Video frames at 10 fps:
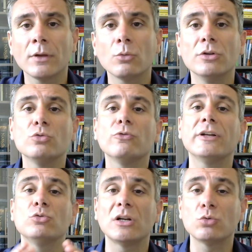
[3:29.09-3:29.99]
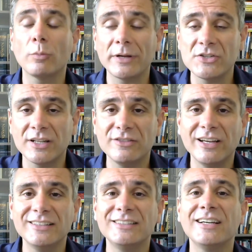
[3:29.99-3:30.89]
Quindi tu fai tutta la tua pagina di
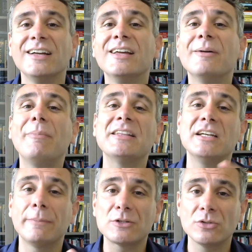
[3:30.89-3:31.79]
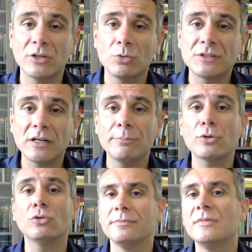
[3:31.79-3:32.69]
vendita, mandi le persone ad acquistare il
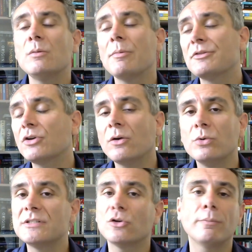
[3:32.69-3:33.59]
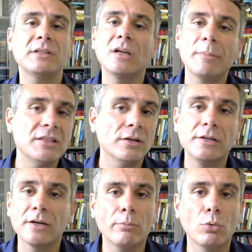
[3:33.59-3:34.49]
prodotto, nel momento che acquistano praticamente
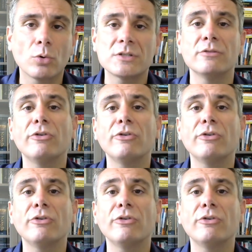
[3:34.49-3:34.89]
li rimborsi.